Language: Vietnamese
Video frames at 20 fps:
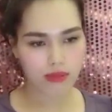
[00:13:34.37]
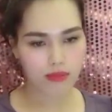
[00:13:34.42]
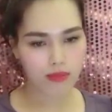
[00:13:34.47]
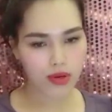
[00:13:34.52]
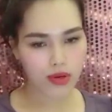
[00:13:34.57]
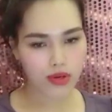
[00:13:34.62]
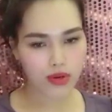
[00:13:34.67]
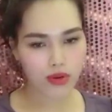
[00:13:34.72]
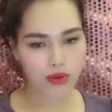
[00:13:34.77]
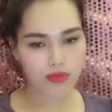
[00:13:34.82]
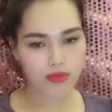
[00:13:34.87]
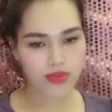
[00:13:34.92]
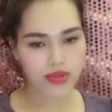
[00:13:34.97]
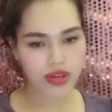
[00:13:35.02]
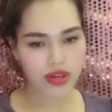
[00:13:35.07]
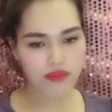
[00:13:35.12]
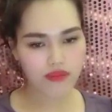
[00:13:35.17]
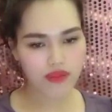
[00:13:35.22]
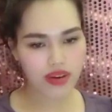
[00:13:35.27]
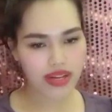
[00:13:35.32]
Một hôm
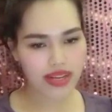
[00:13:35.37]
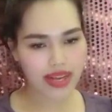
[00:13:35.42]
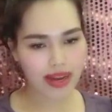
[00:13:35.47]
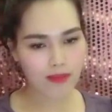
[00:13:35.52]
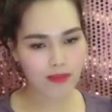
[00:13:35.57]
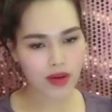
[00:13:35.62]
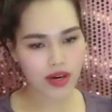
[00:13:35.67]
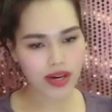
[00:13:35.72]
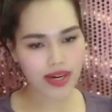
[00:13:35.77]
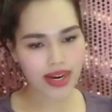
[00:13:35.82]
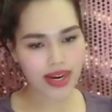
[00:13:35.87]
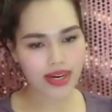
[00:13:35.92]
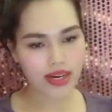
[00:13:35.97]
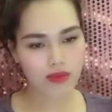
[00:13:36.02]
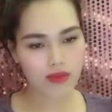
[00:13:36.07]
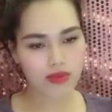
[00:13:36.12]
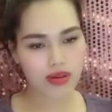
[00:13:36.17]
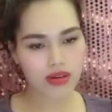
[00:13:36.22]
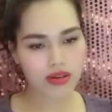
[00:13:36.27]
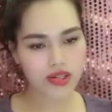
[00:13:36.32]
dẫn về nhà một người đàn
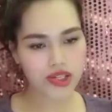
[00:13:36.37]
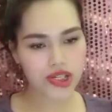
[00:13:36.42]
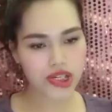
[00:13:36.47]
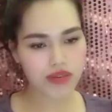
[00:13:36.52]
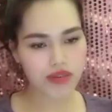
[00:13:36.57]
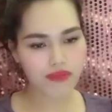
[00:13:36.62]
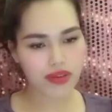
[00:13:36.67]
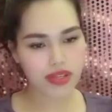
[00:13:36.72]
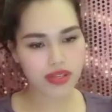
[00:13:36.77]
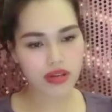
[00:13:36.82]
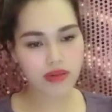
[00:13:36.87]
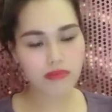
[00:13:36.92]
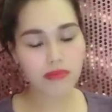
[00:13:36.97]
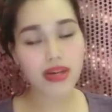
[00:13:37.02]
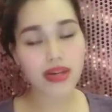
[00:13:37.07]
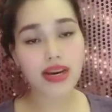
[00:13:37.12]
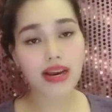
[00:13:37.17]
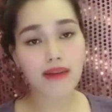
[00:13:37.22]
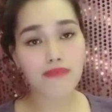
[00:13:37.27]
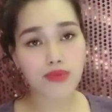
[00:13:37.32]
ông hơn chị về tới
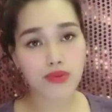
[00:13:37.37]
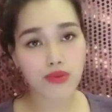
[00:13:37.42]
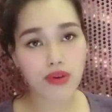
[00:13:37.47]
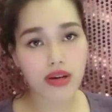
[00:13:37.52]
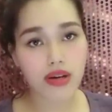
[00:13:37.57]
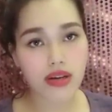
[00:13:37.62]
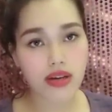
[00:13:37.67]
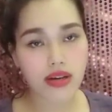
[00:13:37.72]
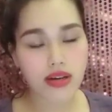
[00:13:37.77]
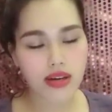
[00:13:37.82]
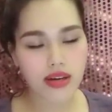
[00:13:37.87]
15 tuổi.